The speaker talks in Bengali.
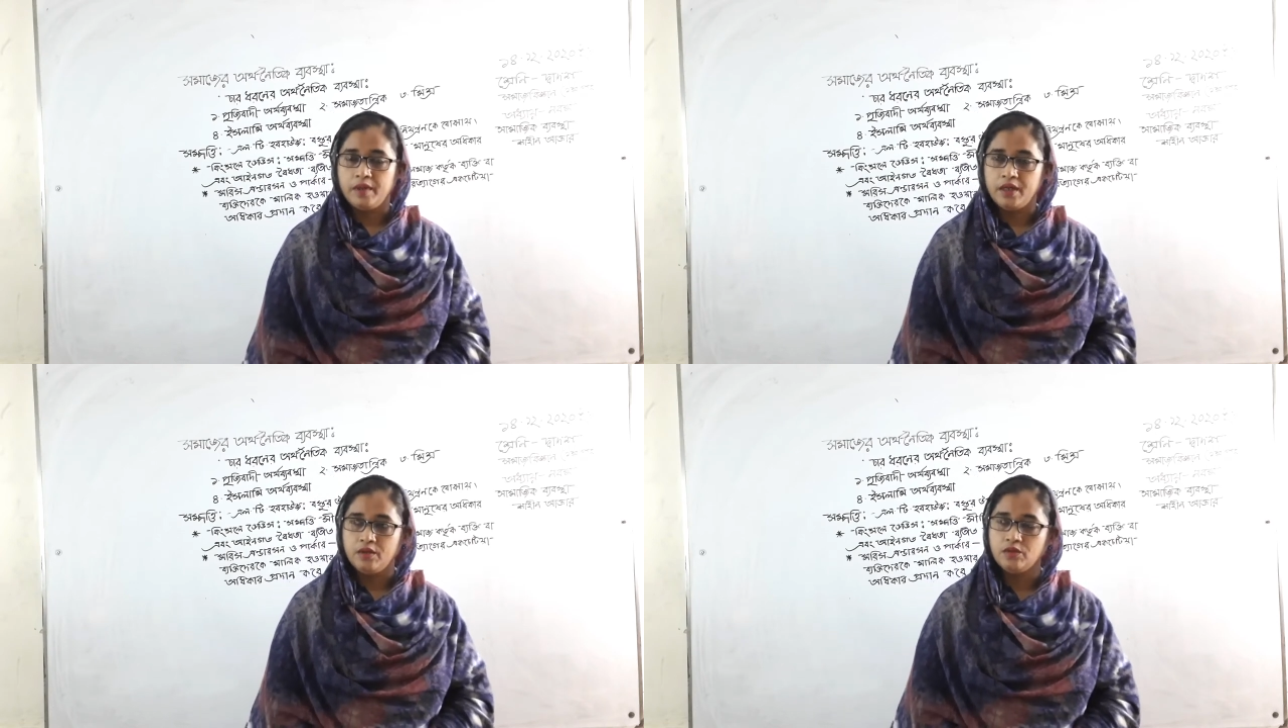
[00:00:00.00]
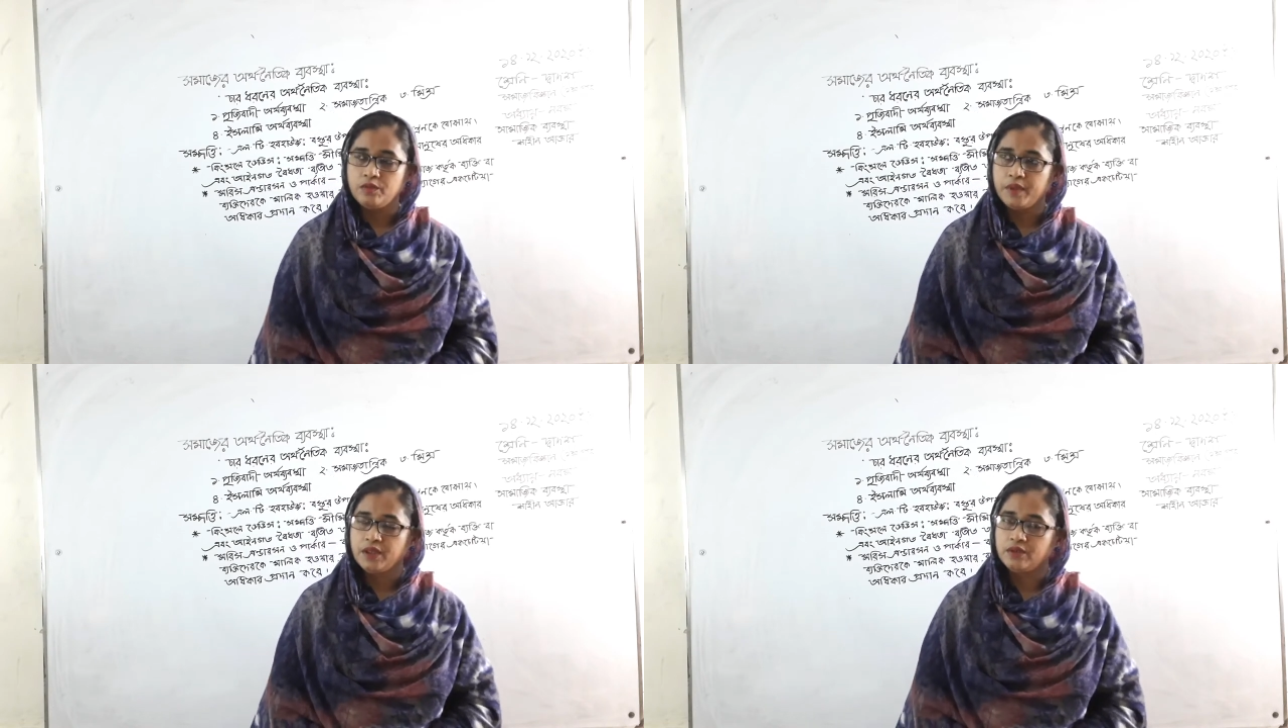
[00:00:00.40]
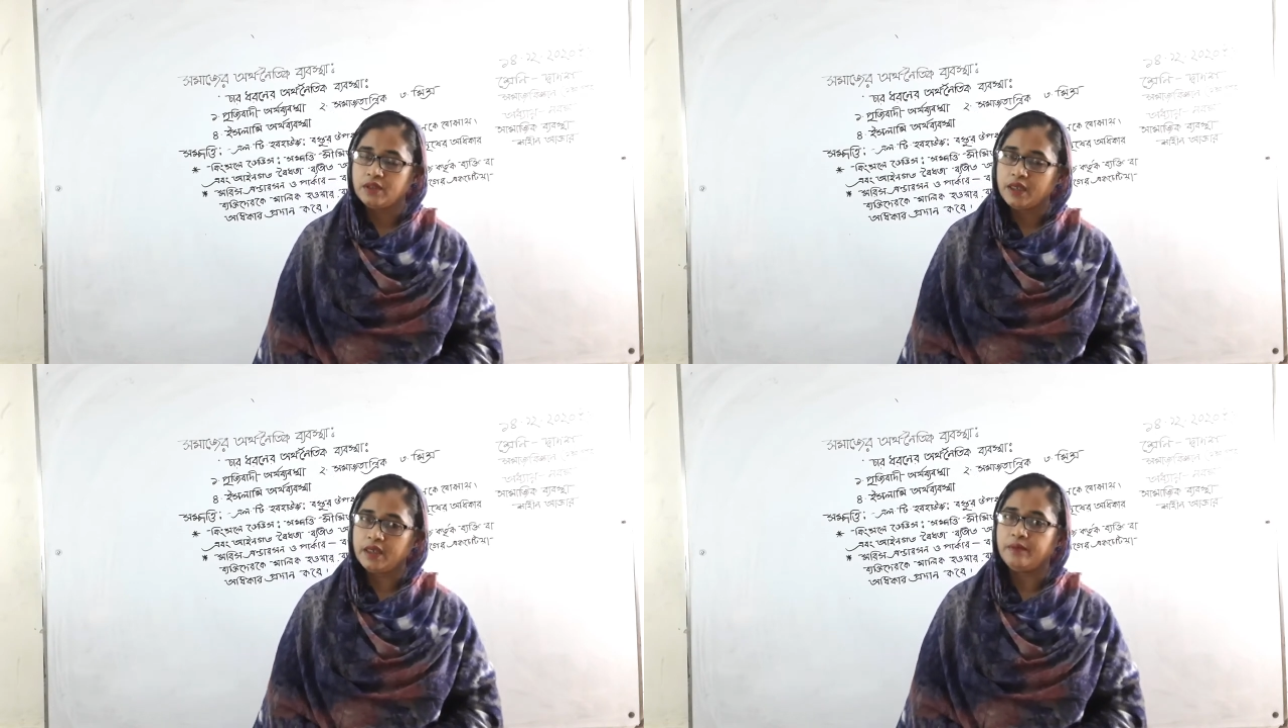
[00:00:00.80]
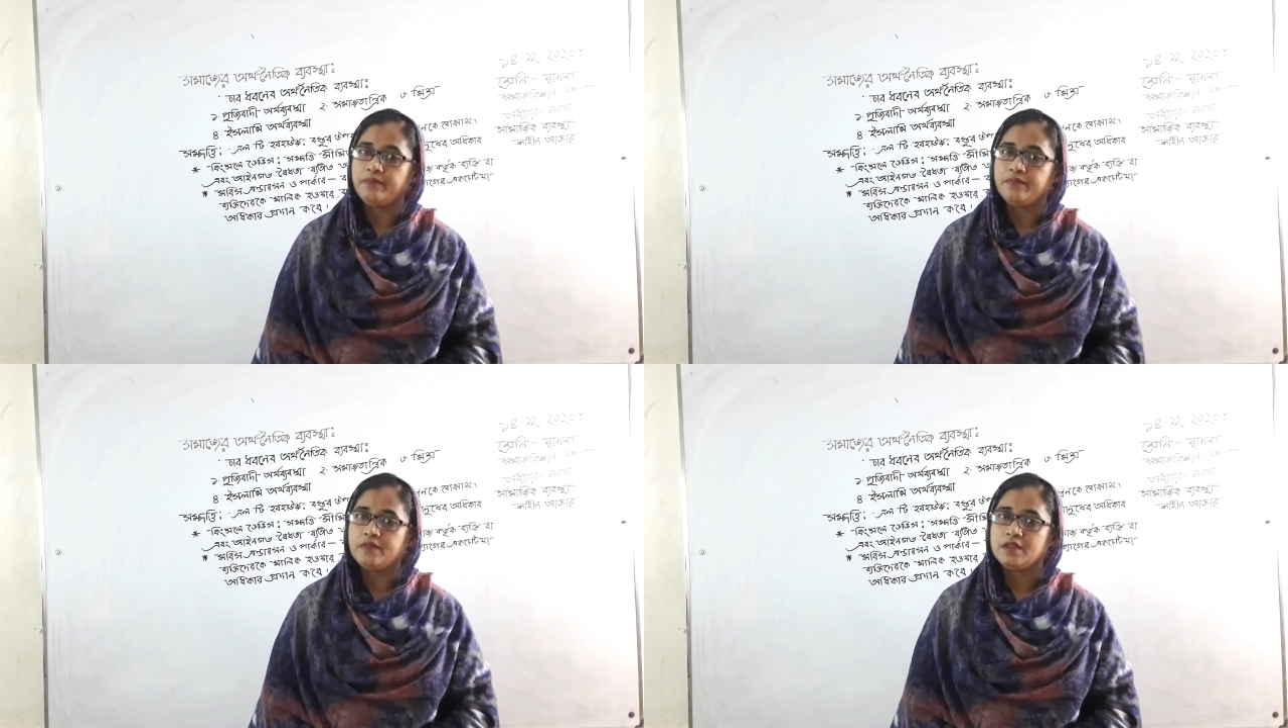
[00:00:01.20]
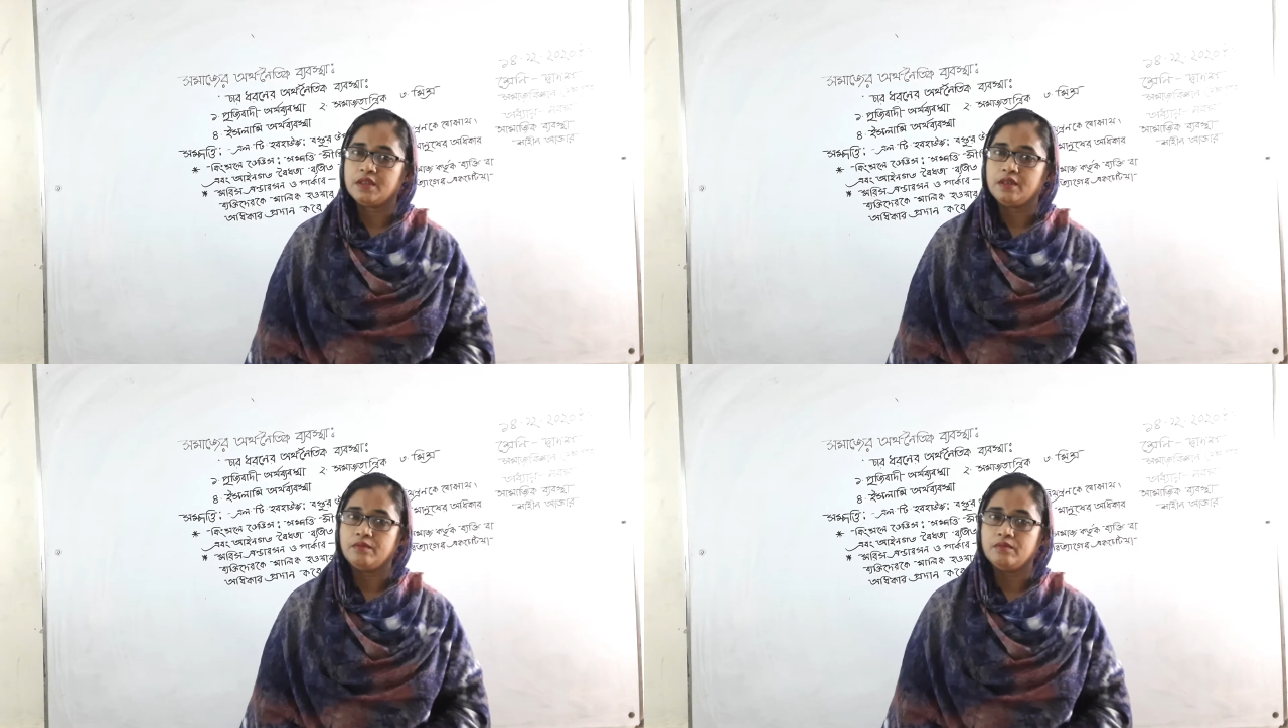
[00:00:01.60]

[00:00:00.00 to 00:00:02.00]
মানে উৎপাদন থেকে যে